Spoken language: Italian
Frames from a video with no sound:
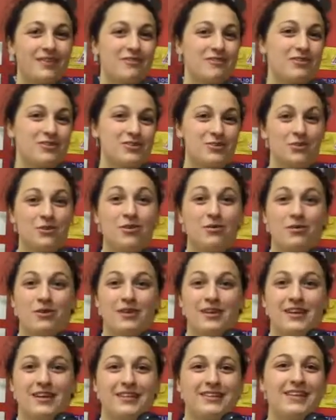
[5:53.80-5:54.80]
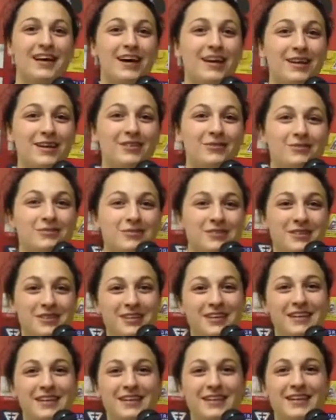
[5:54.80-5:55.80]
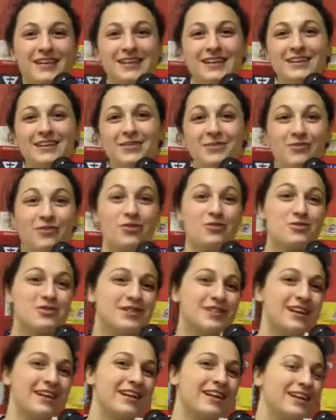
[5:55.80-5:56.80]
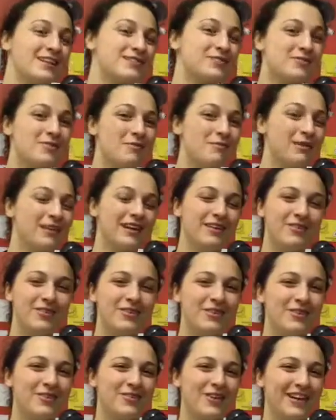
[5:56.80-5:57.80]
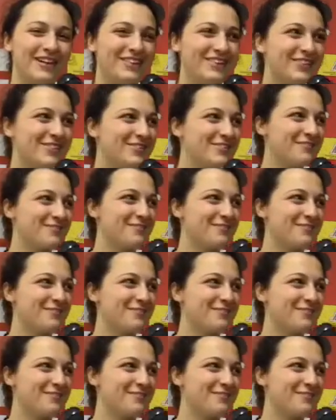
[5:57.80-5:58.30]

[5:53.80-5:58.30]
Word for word: Faccio gli auguri di Natale a tutti i tifosi del calcio femminile Vittorio Veneto.